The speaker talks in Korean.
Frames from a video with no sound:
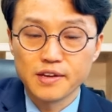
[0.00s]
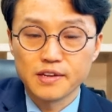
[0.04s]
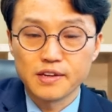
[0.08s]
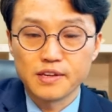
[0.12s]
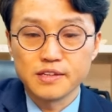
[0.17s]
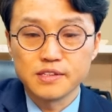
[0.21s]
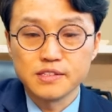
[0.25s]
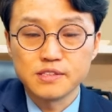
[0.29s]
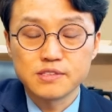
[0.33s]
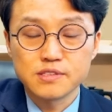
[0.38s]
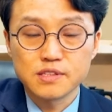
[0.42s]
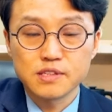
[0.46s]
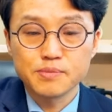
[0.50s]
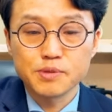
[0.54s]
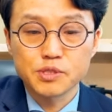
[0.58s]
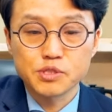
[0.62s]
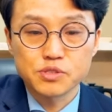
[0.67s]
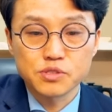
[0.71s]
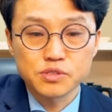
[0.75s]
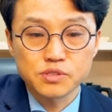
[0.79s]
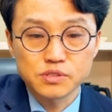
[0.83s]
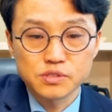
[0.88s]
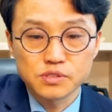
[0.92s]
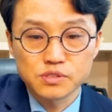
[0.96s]
이스라엘
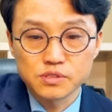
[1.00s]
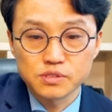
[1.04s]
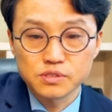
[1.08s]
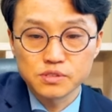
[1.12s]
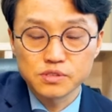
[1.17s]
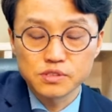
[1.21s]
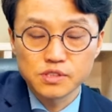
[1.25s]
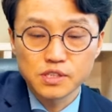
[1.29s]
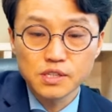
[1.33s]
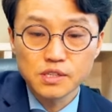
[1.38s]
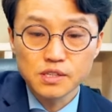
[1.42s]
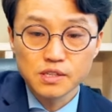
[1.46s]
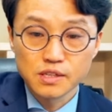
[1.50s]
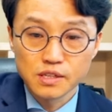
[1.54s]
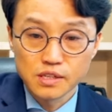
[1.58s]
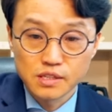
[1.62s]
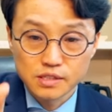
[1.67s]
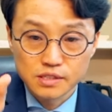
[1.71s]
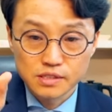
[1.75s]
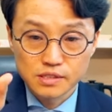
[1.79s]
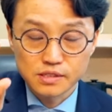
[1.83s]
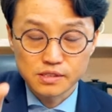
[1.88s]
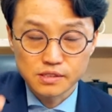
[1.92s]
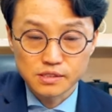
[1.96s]
백성들이
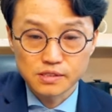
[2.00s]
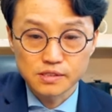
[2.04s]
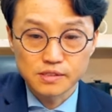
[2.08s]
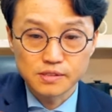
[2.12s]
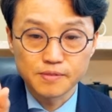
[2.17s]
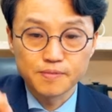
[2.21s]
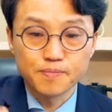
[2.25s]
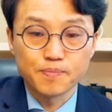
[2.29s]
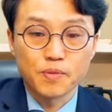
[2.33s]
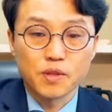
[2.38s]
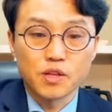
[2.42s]
이